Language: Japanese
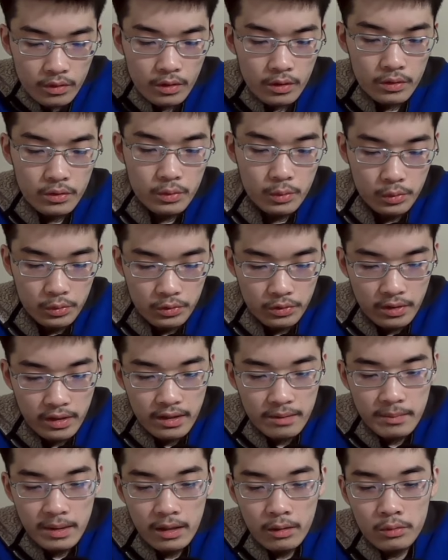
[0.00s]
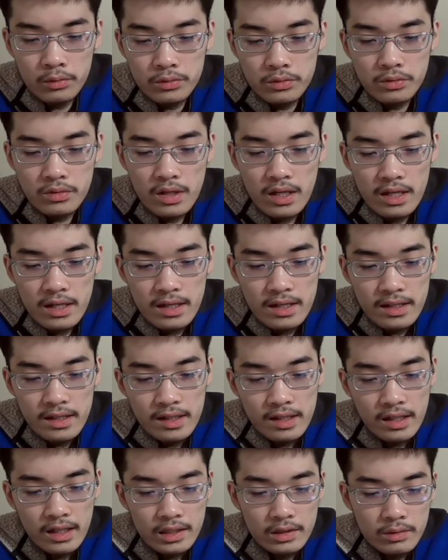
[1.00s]
ということで、まあ、本当に、
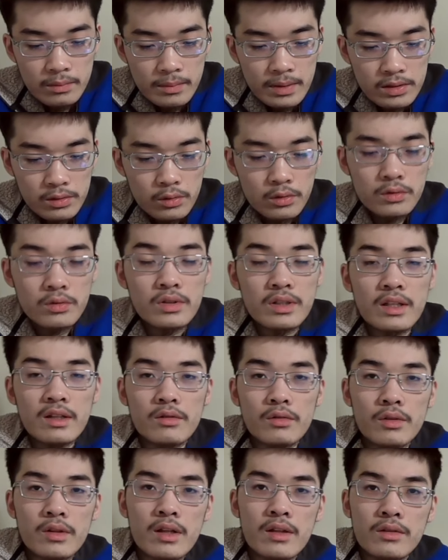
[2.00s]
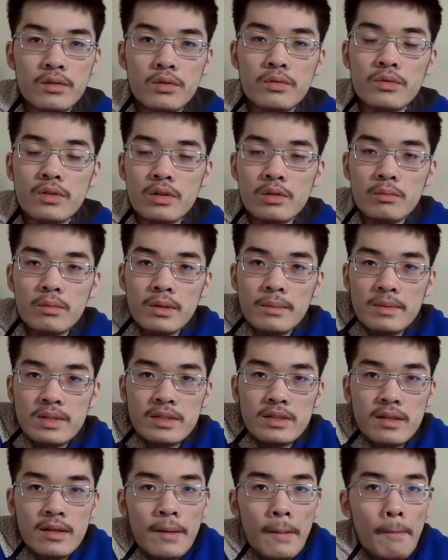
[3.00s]
あの、まあ、その通りだろうなっていうふうに思いま
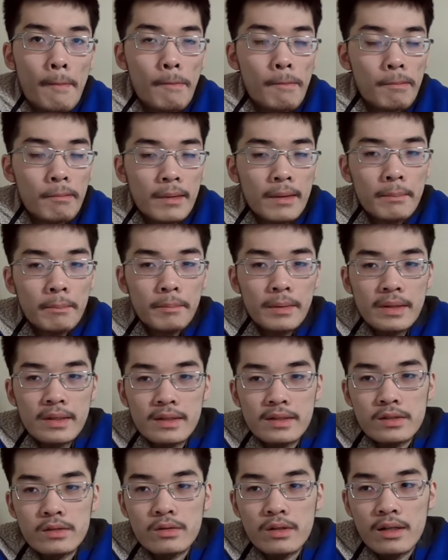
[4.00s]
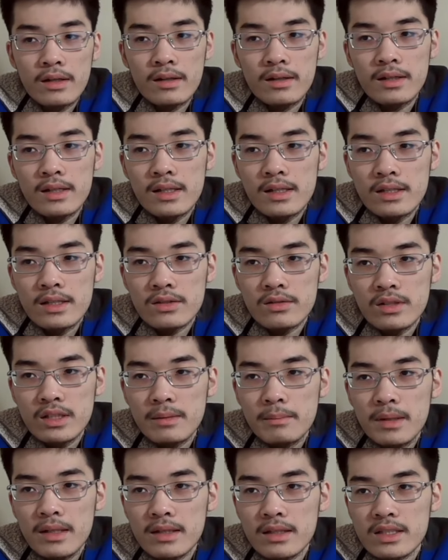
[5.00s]
して、まあ、やっぱね、そりゃ、その
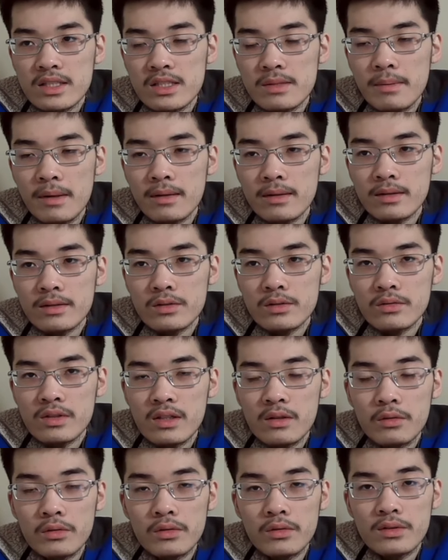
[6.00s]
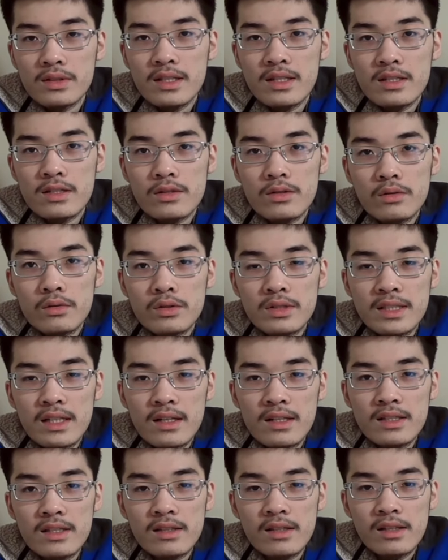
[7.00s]
今一番その日本の政治を腐
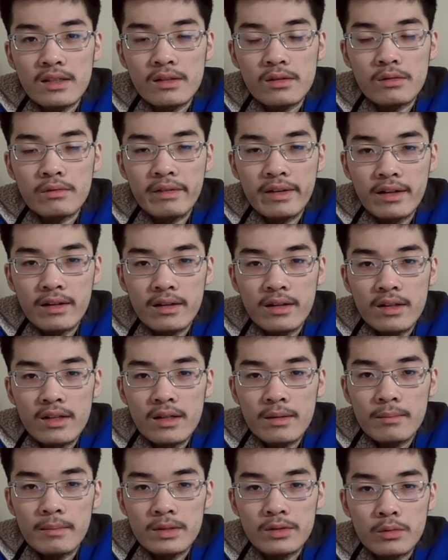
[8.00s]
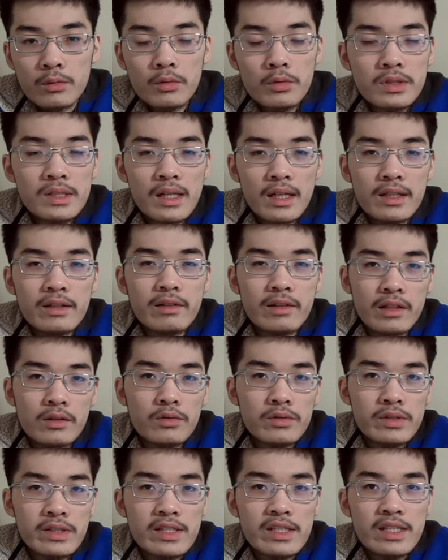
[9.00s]
らせているのは、まあ、その大阪ではね、
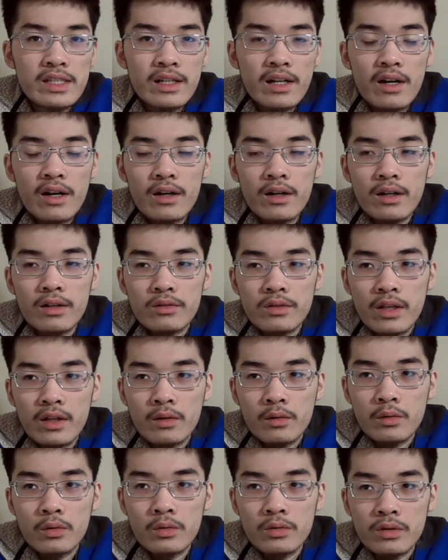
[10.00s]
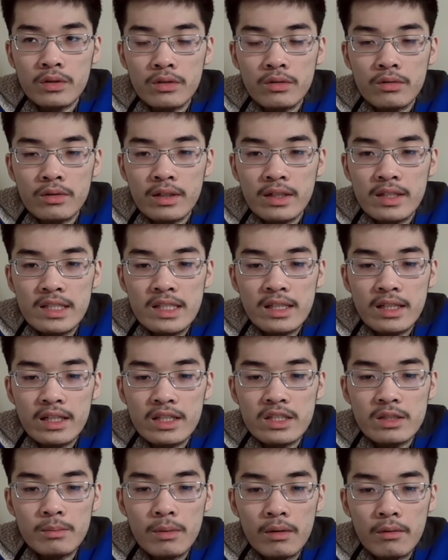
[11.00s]
当然維新があの結構っていうか、維新が
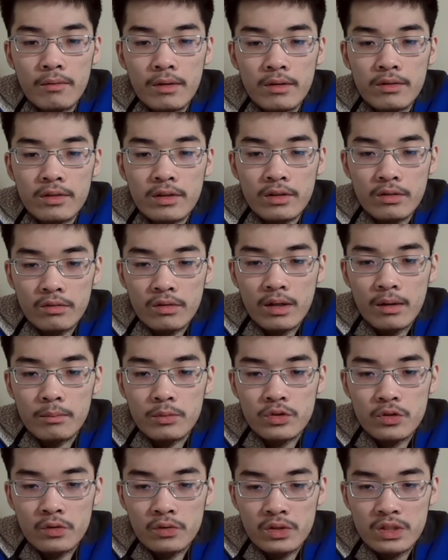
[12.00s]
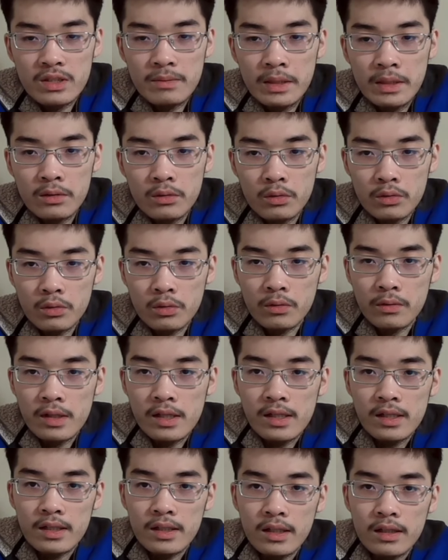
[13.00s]
一番悪いっていうか、むしろ自民党と
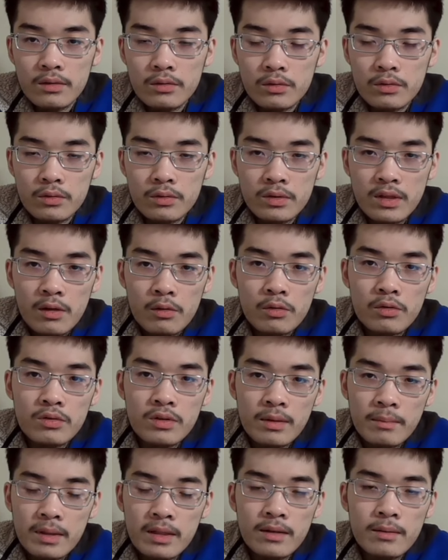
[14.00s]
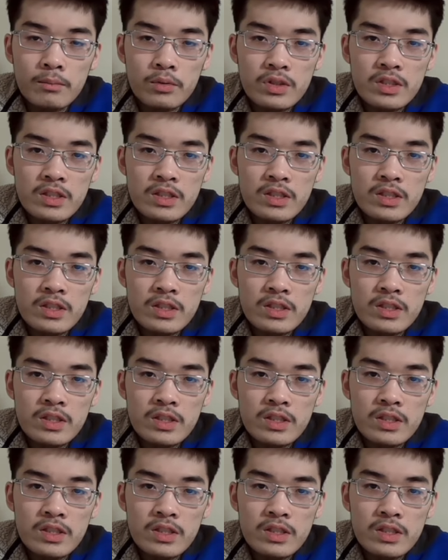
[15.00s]
あの手を組んでまでも維